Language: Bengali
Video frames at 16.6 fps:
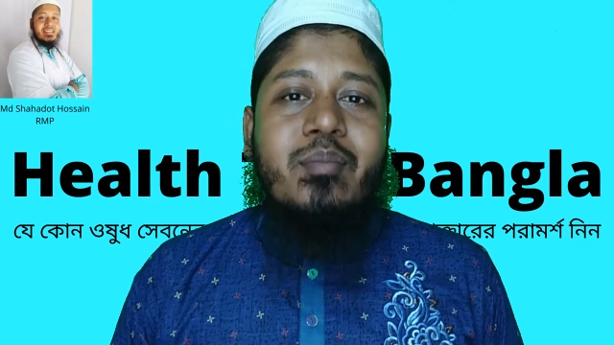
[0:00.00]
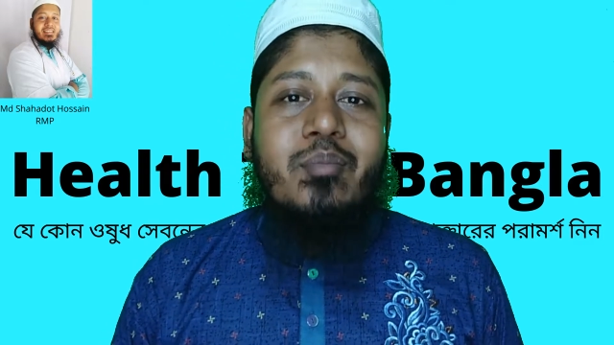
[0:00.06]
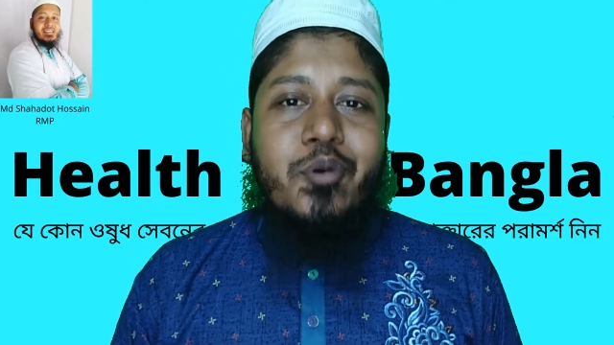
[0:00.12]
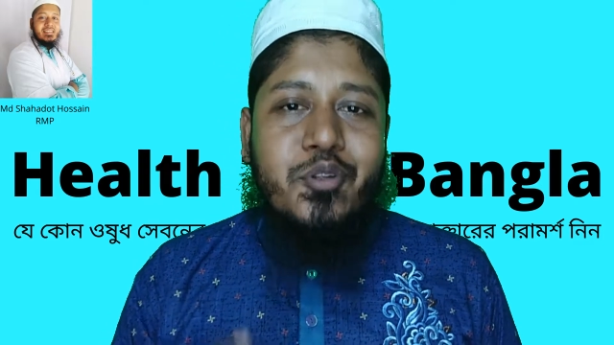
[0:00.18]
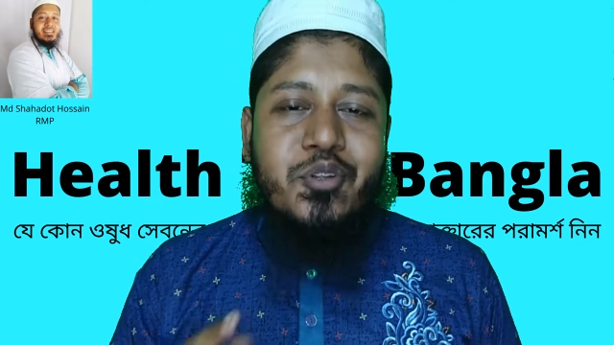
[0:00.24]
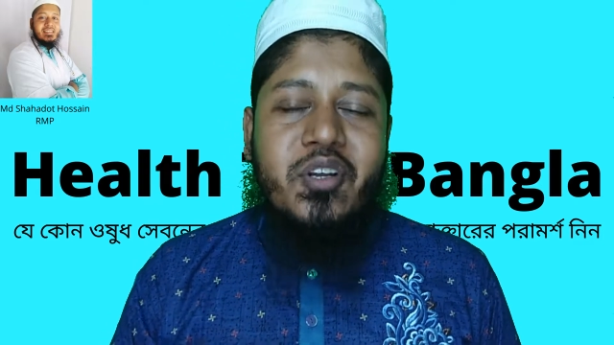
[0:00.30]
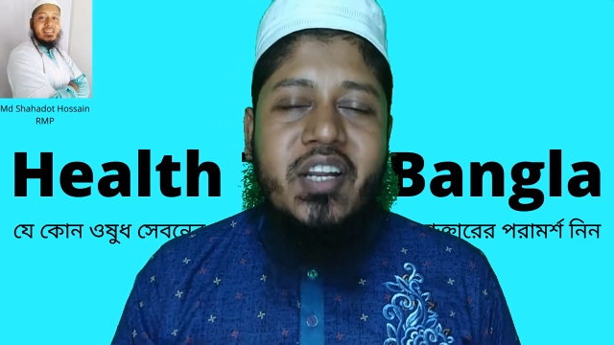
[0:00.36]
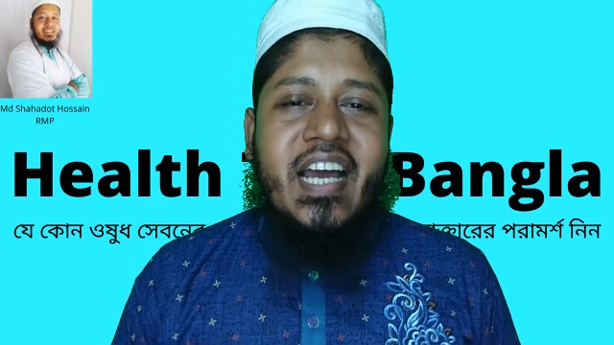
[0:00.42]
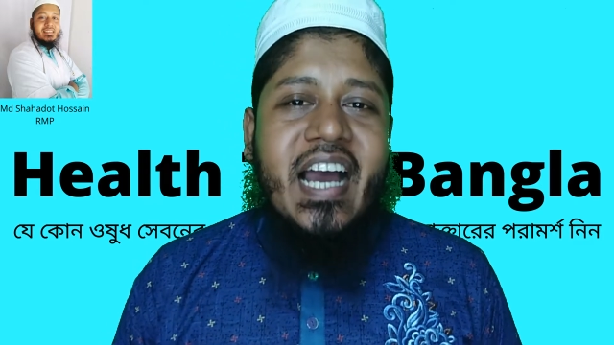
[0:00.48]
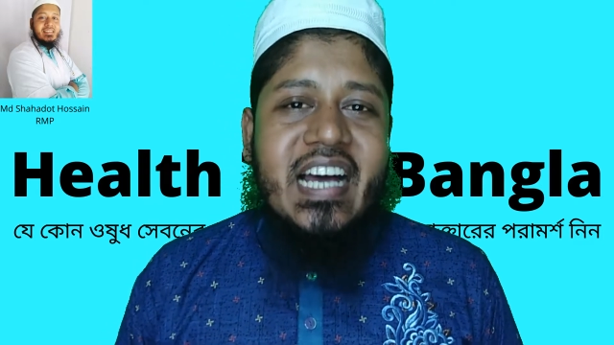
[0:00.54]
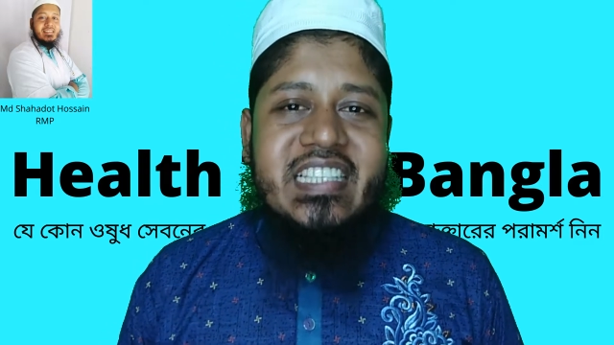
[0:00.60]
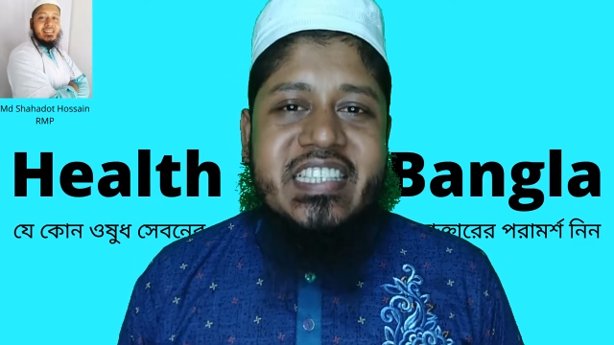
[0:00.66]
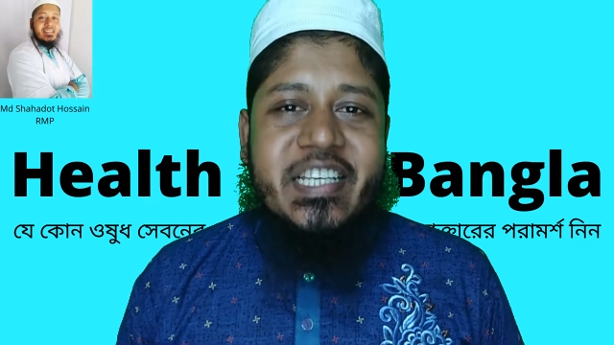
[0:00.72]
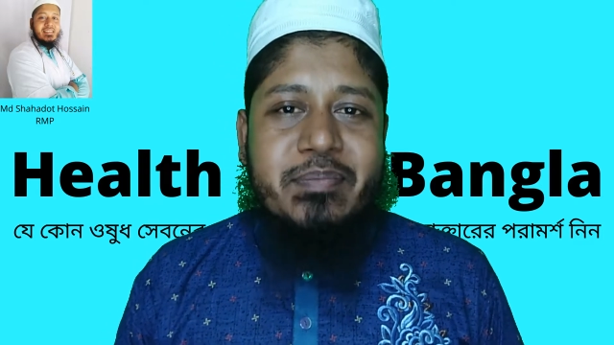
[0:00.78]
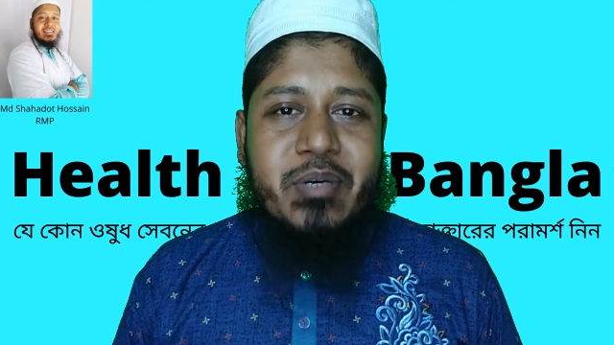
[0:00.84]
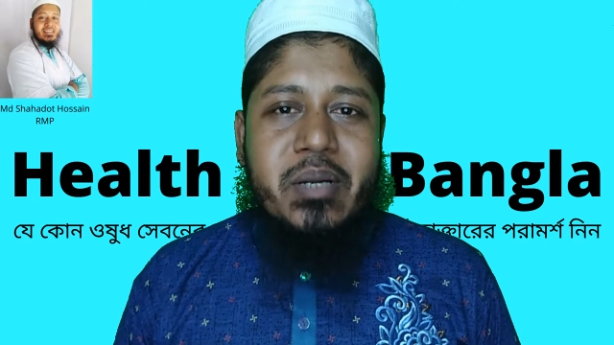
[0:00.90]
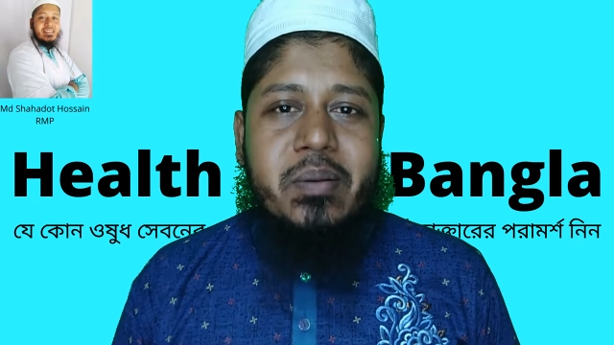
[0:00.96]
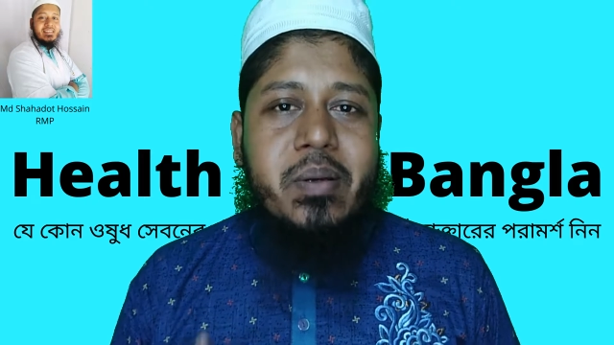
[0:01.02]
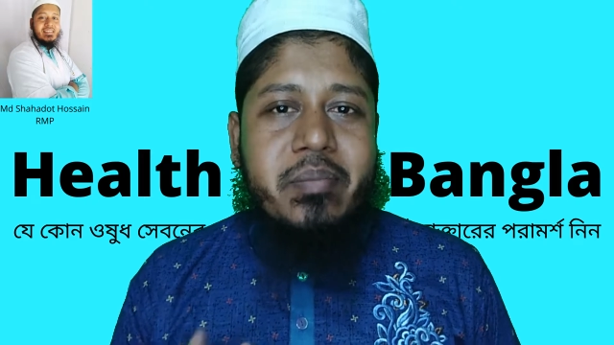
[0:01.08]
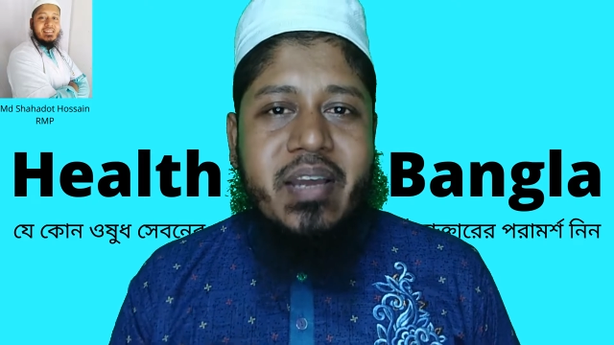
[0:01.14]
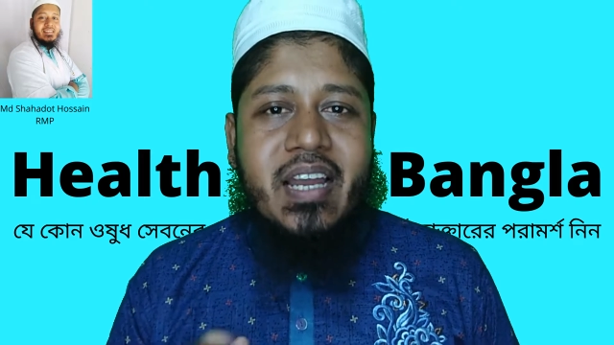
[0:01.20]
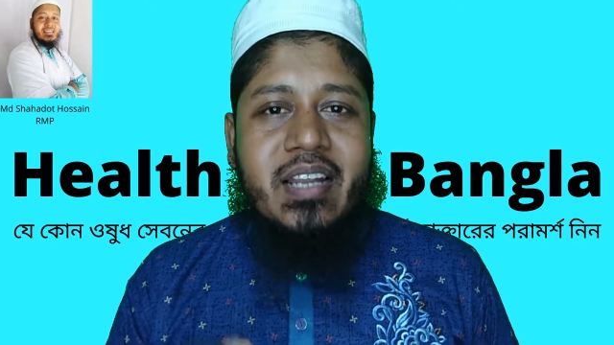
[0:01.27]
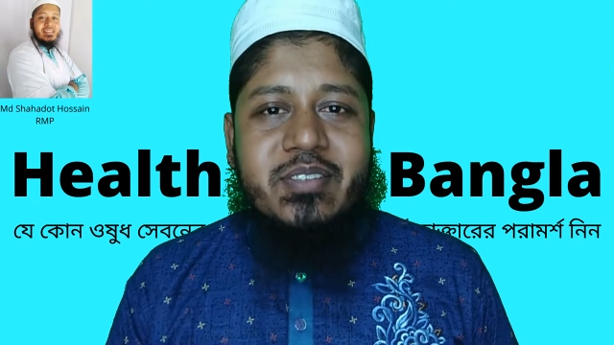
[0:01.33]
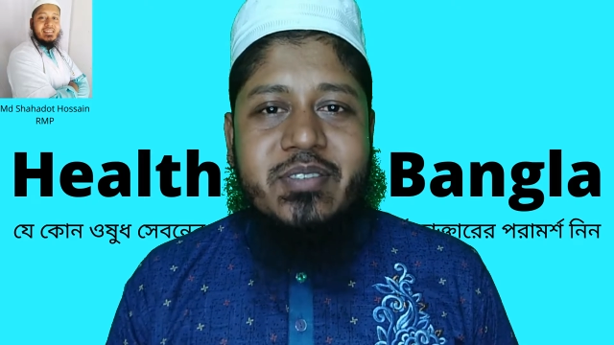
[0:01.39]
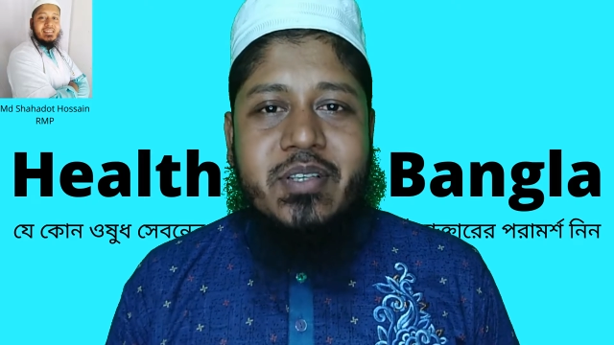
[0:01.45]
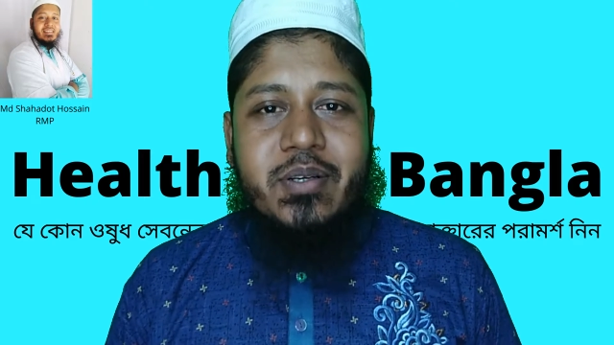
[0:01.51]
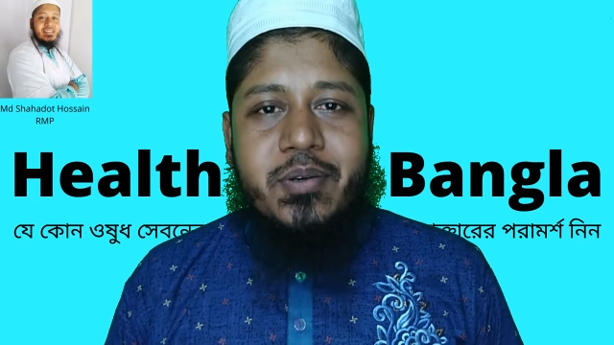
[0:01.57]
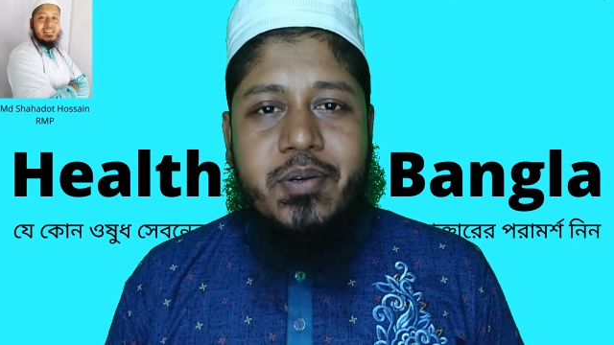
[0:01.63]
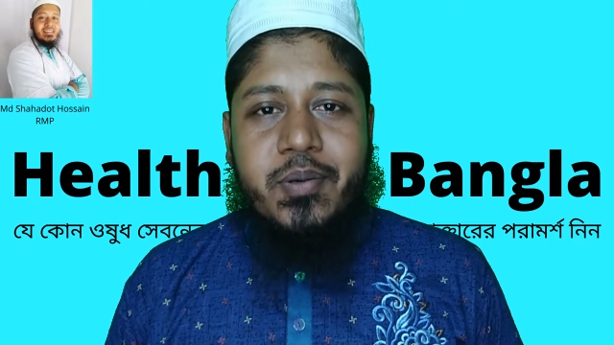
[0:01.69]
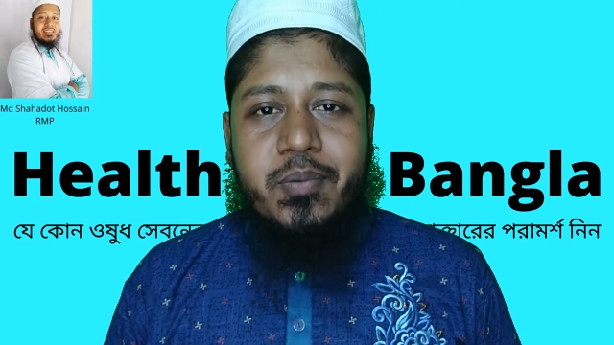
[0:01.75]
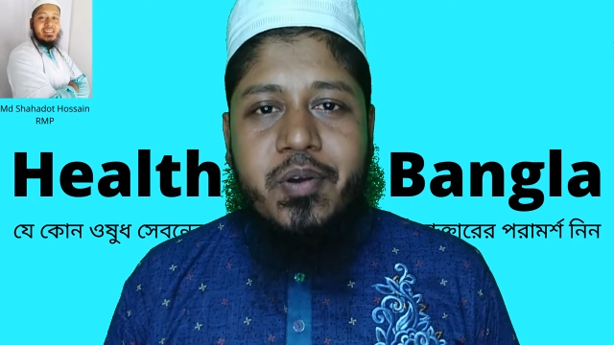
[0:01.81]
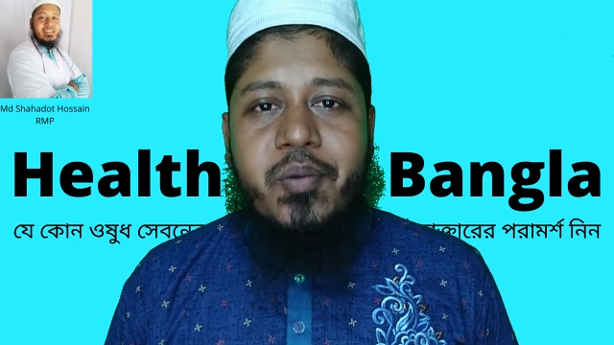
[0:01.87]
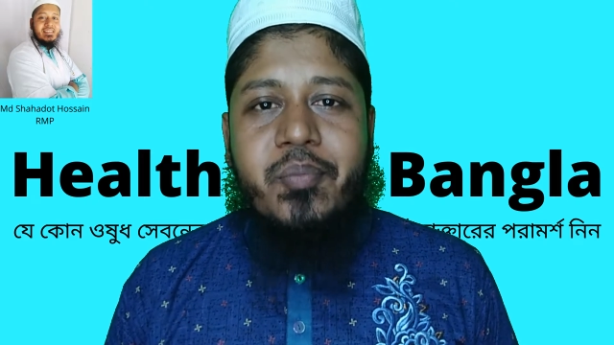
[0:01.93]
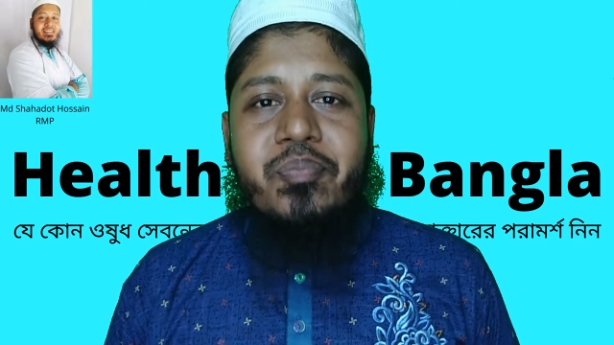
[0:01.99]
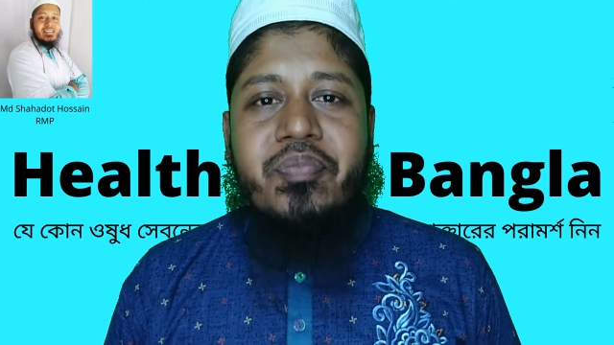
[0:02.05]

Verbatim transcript: বন্ধুরা আজ এই পর্বে আমি আলোচনা করব